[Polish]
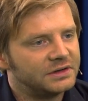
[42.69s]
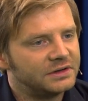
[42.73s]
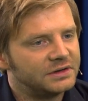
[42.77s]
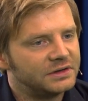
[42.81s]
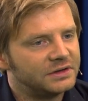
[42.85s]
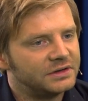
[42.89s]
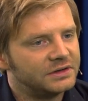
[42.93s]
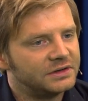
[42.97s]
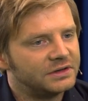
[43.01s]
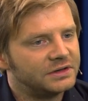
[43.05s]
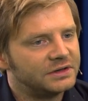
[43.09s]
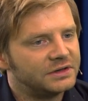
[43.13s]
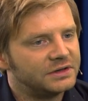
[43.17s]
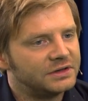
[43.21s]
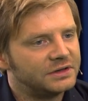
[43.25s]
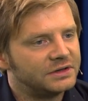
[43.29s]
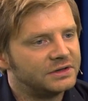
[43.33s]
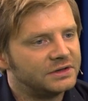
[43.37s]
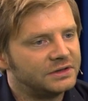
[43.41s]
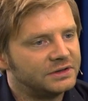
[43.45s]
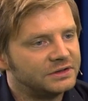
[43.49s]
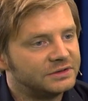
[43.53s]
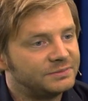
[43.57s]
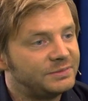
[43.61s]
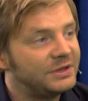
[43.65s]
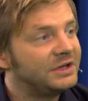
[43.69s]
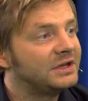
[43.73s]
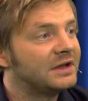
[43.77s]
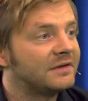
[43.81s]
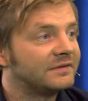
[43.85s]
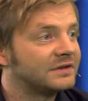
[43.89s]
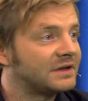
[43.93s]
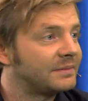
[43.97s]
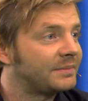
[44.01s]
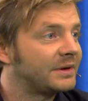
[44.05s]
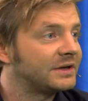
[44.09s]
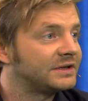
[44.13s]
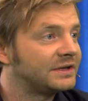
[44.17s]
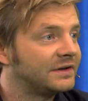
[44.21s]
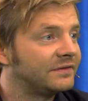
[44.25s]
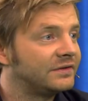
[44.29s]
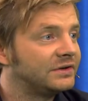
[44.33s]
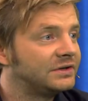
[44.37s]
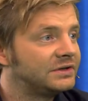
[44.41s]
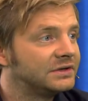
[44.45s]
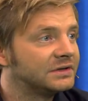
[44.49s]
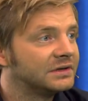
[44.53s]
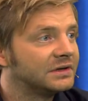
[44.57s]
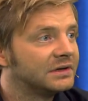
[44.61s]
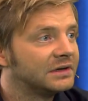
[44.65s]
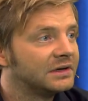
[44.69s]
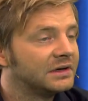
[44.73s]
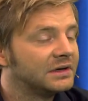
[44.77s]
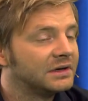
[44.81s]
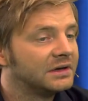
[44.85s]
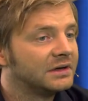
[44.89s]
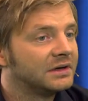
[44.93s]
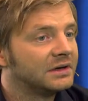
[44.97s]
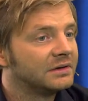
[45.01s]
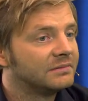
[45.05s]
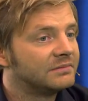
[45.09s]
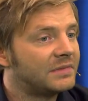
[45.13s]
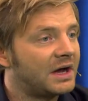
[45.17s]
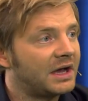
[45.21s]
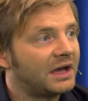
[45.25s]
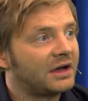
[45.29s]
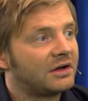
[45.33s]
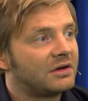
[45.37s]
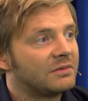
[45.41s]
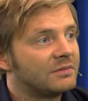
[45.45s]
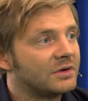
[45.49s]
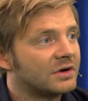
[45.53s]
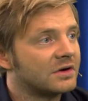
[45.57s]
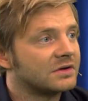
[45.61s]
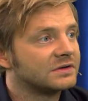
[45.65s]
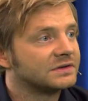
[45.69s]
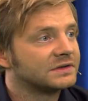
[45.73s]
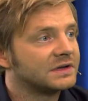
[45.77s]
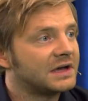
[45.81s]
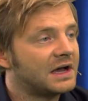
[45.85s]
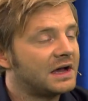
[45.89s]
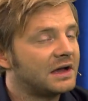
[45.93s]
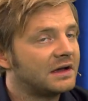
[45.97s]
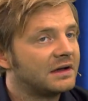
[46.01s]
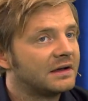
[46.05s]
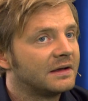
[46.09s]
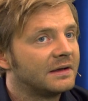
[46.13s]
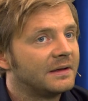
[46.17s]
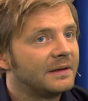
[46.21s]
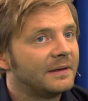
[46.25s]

E, Zbigniew Zapasiewicz, Maja Komorowska.